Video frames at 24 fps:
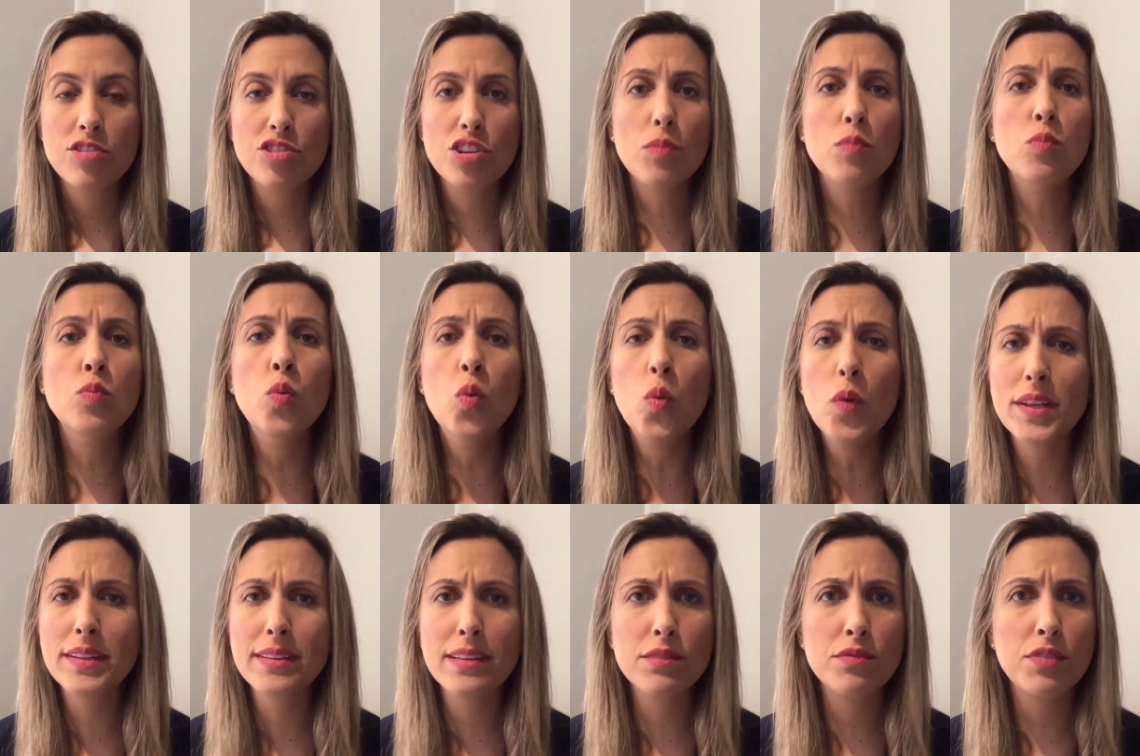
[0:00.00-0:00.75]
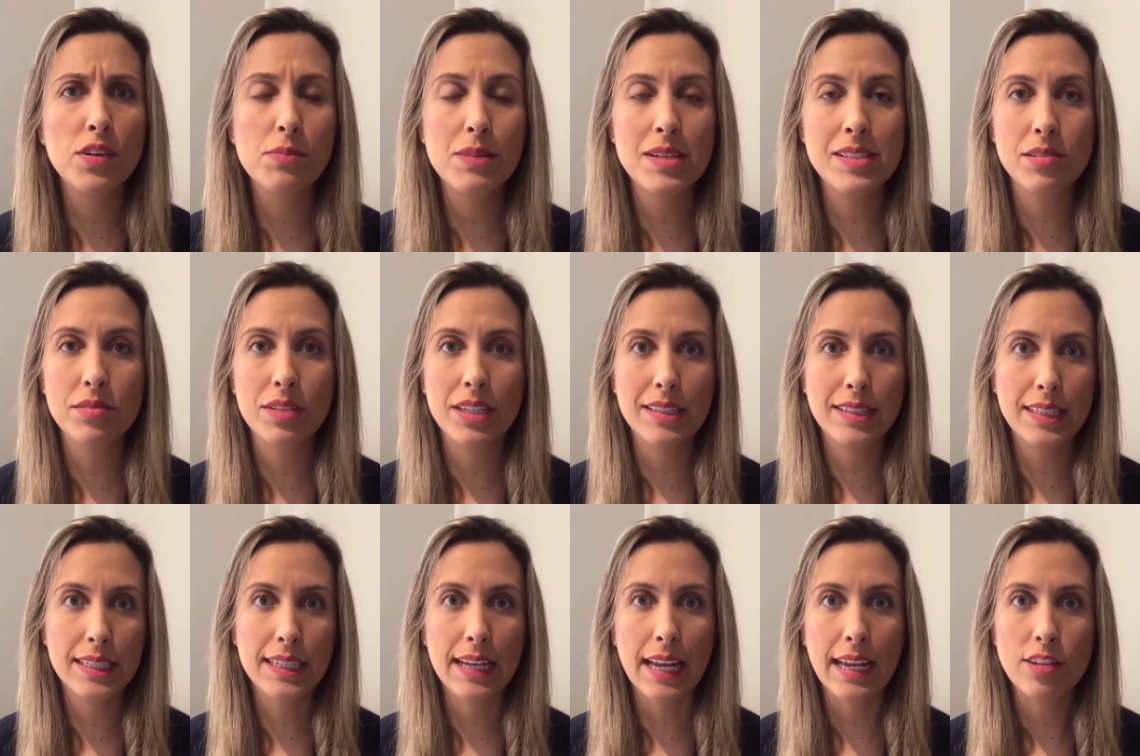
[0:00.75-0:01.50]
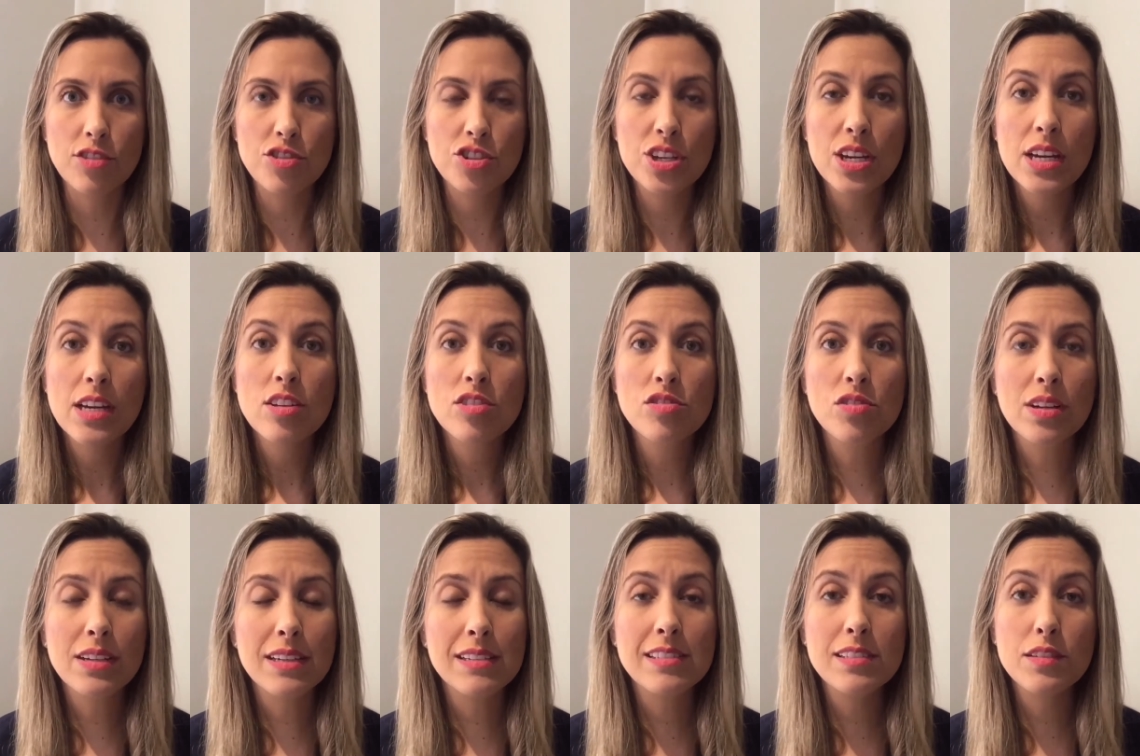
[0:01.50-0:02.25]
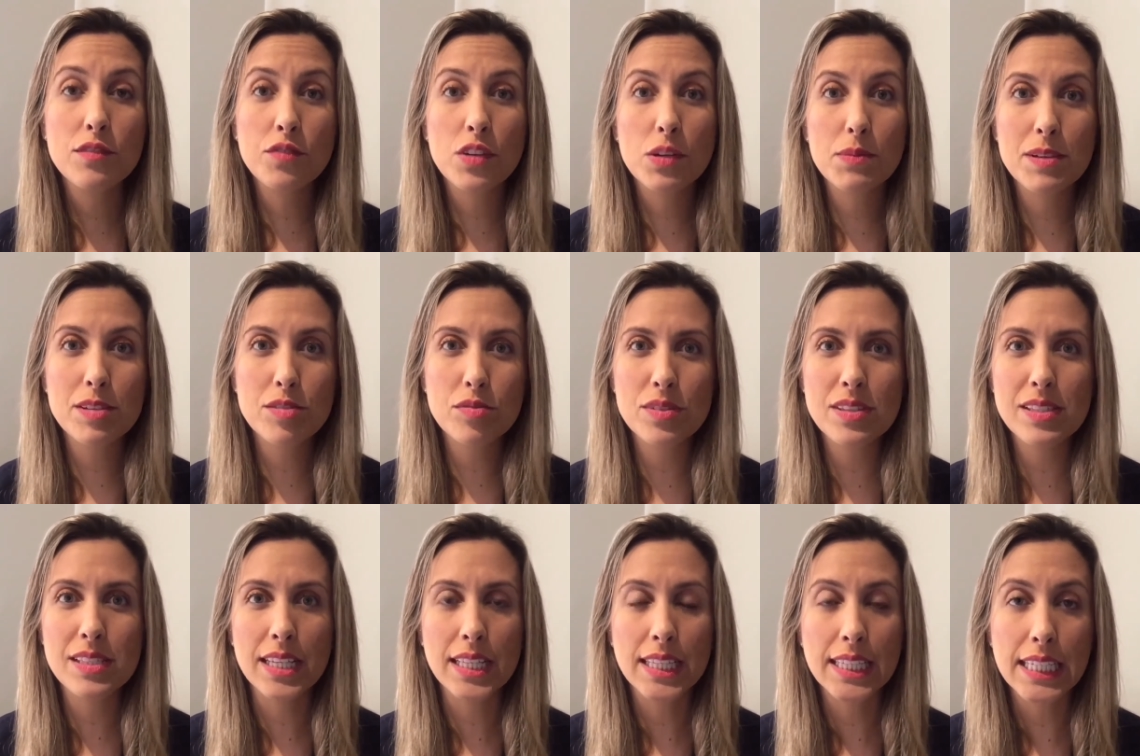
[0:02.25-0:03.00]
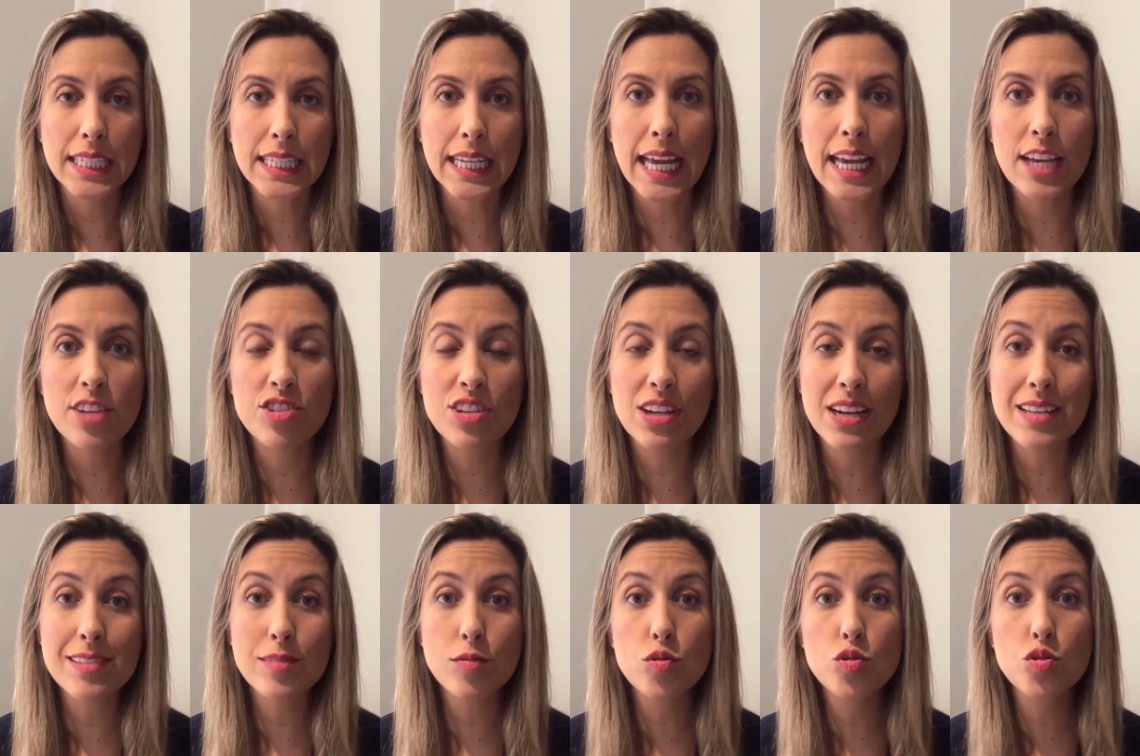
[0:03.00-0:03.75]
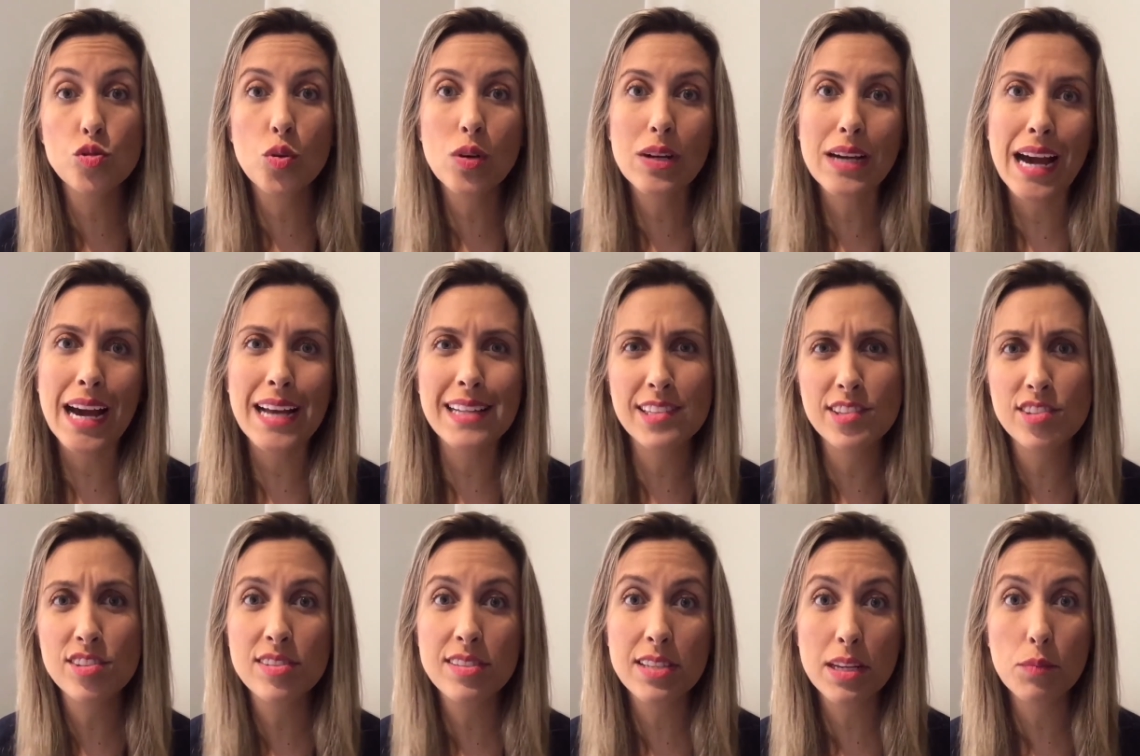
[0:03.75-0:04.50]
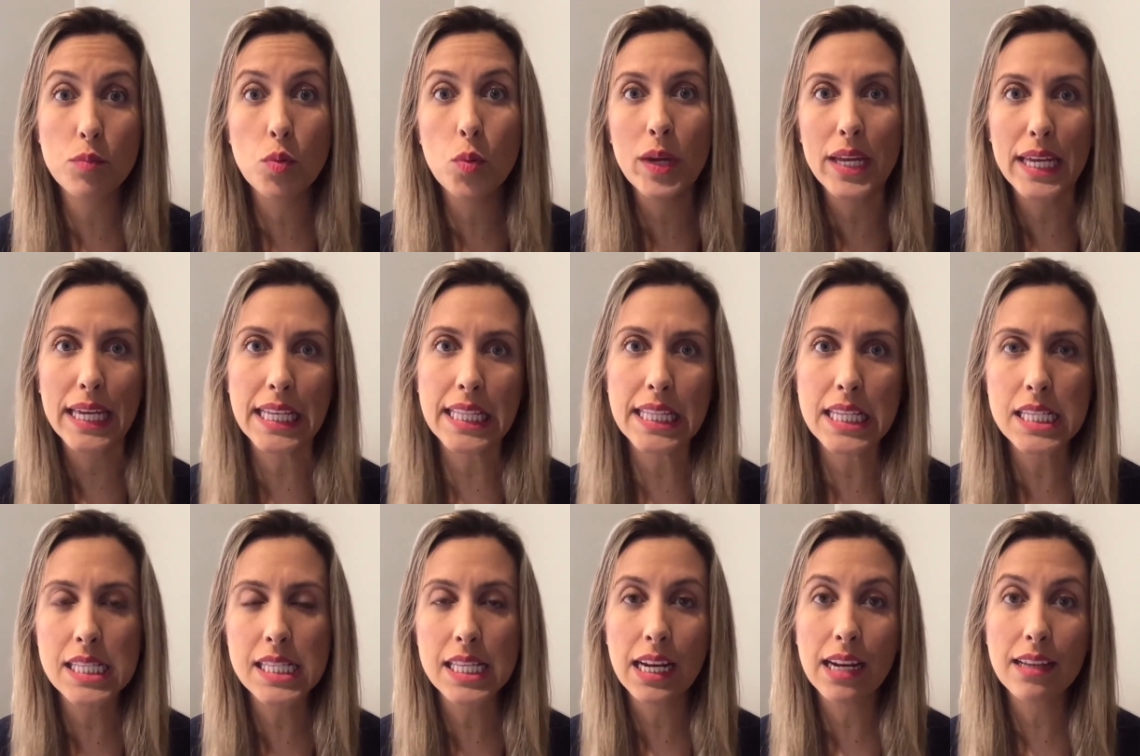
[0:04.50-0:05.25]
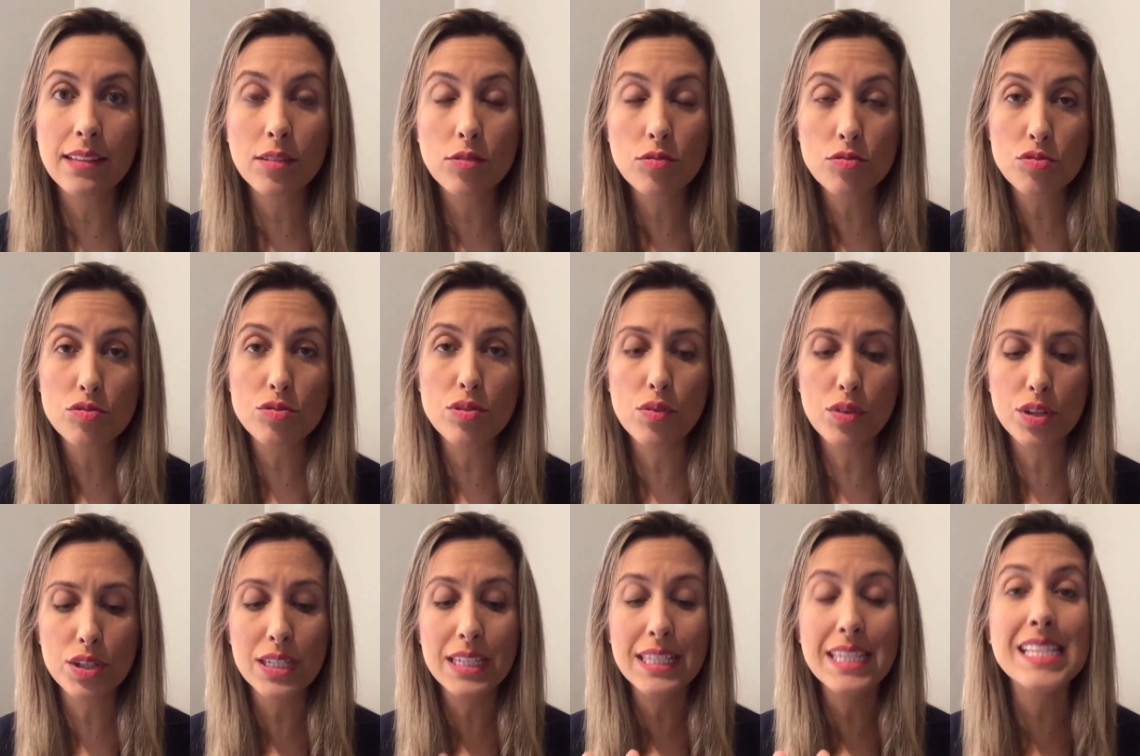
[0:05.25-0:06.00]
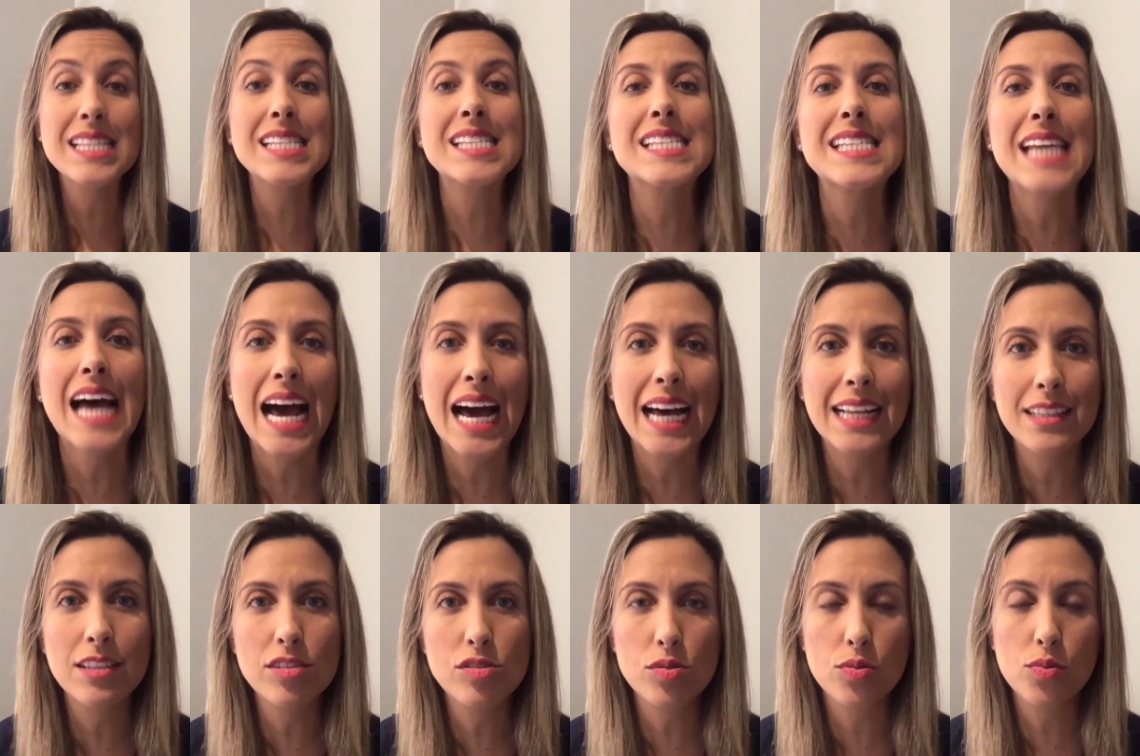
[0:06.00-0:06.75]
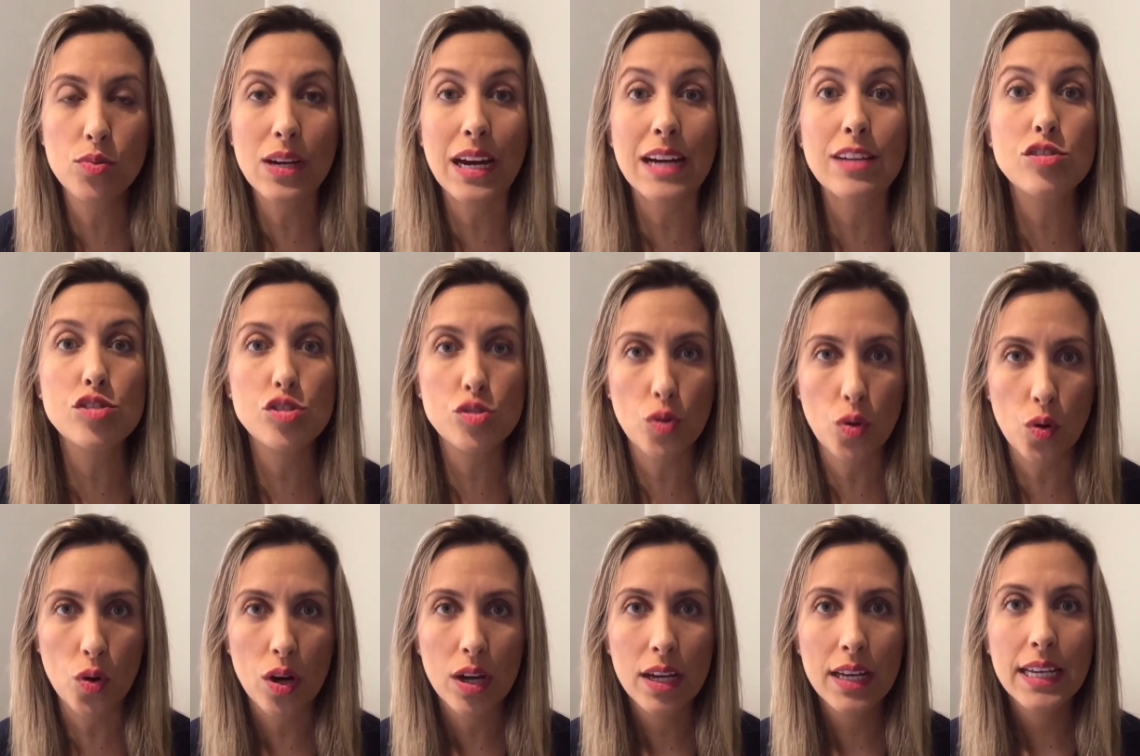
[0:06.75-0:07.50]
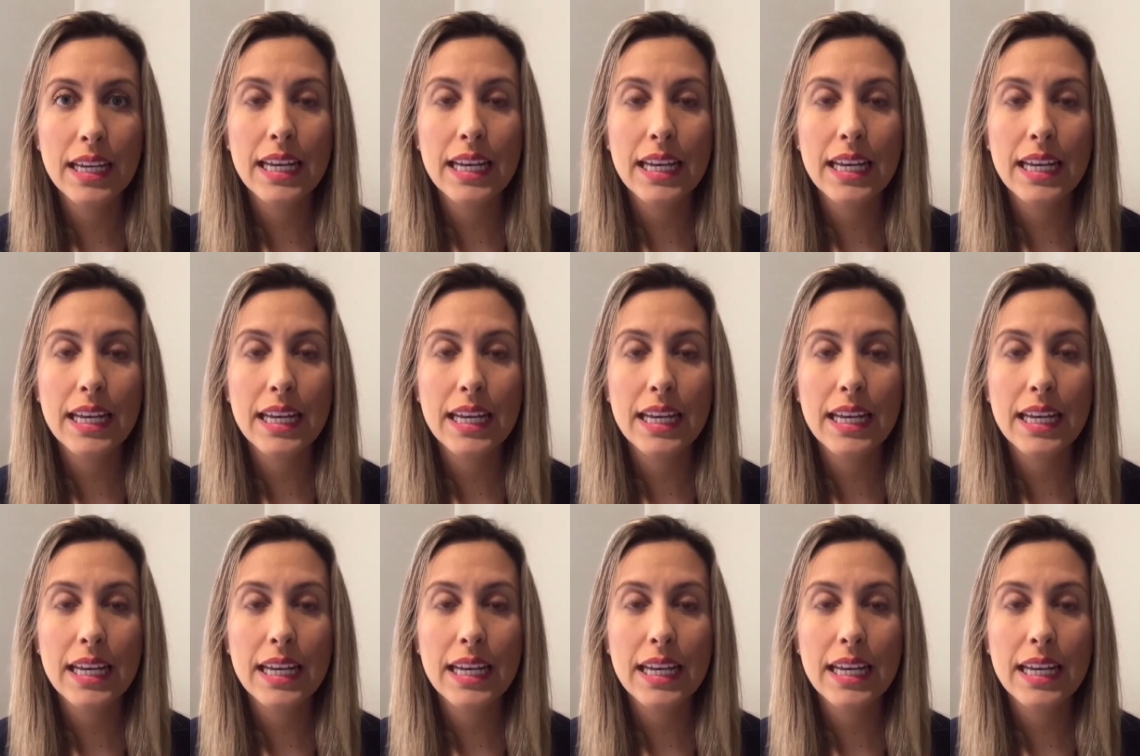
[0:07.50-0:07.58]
Tinha muita informação na internet. Só que as informações na internet, elas são jogadas, distribuídas, e elas não são organizadas num lugar só.